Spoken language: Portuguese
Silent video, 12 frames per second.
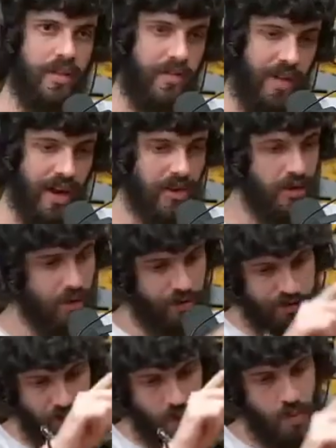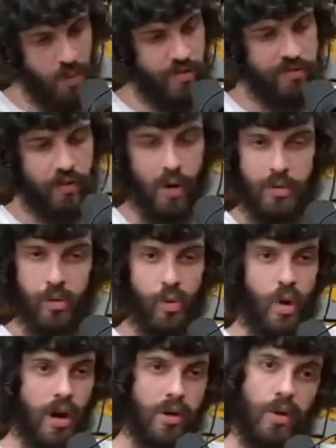falando que eu fui homofóbico
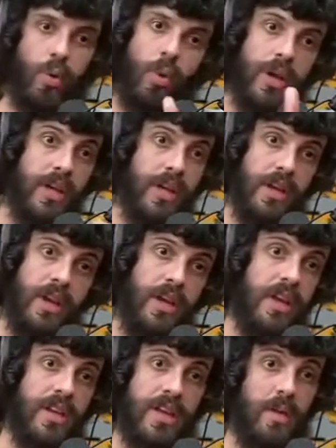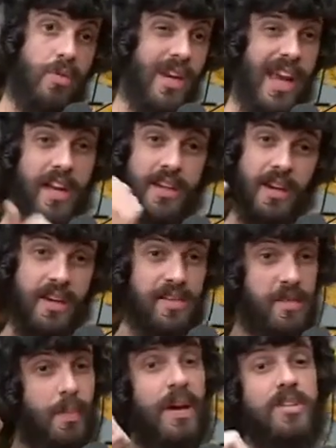com a Chloe que a mulher
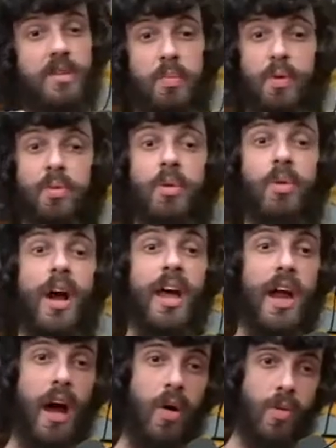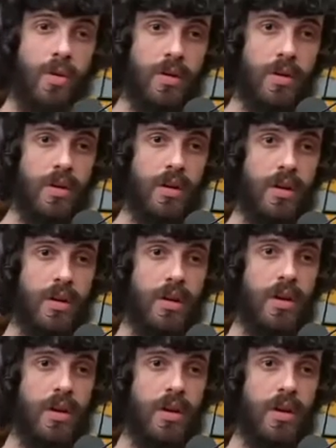trans e participou do meu canal. Ué.